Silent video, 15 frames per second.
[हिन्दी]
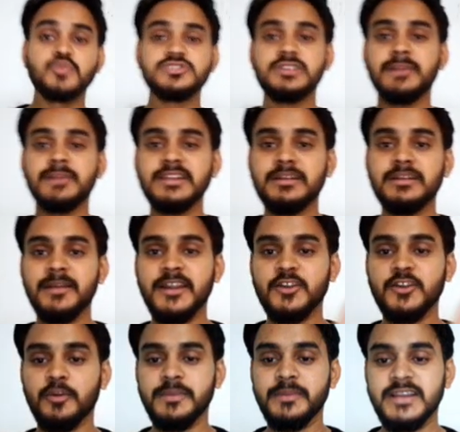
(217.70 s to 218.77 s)
उसके बाद हमारा
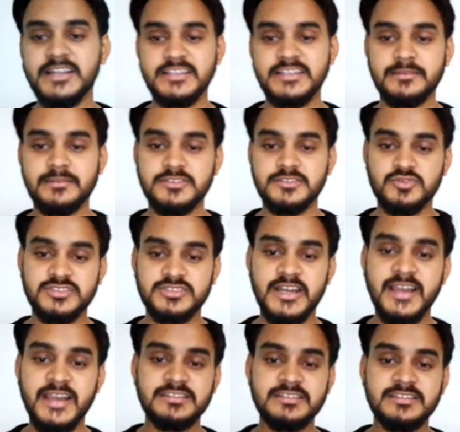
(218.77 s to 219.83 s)
टॉपिक आता है बच्चों
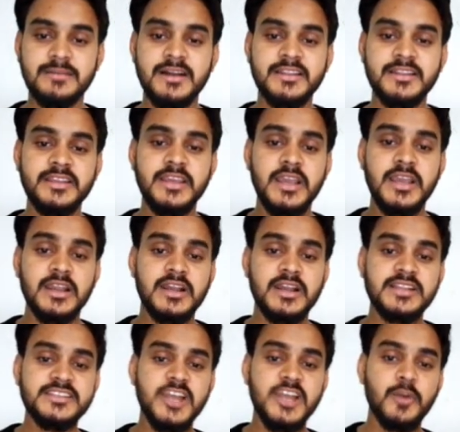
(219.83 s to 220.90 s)
सहायक सामग्री
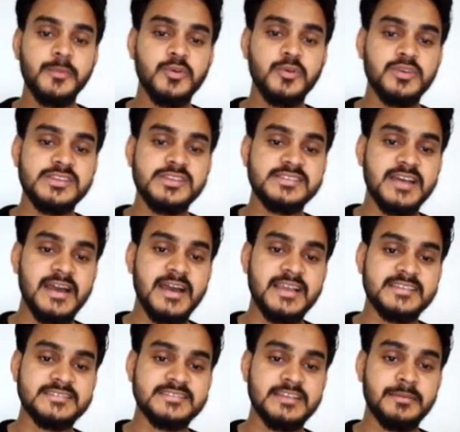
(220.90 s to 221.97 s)
कक्षा उपयोगी
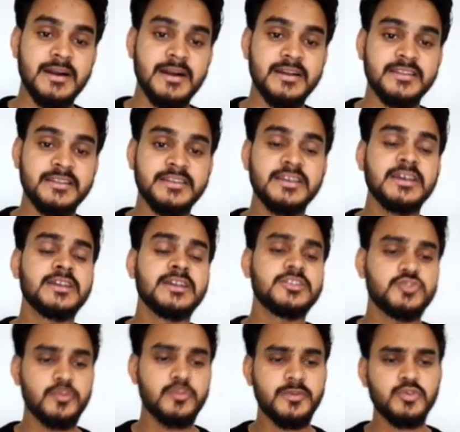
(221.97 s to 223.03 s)
सहायक सामग्री
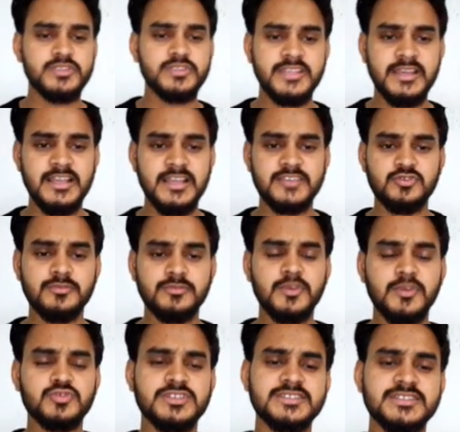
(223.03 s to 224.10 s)
जो भी होते हैं क्लासरूम में
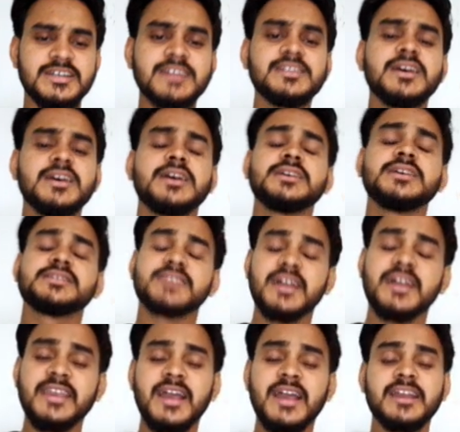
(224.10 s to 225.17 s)
उसके साथ
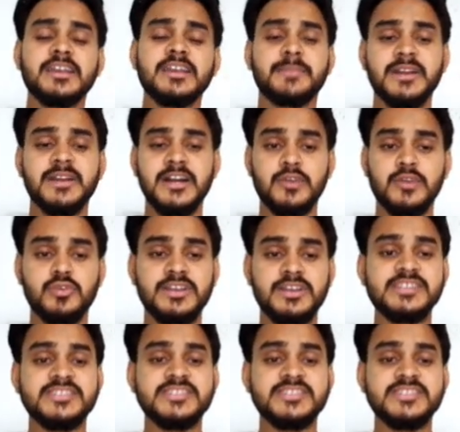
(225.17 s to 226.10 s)
संज्ञा के प्रकारों के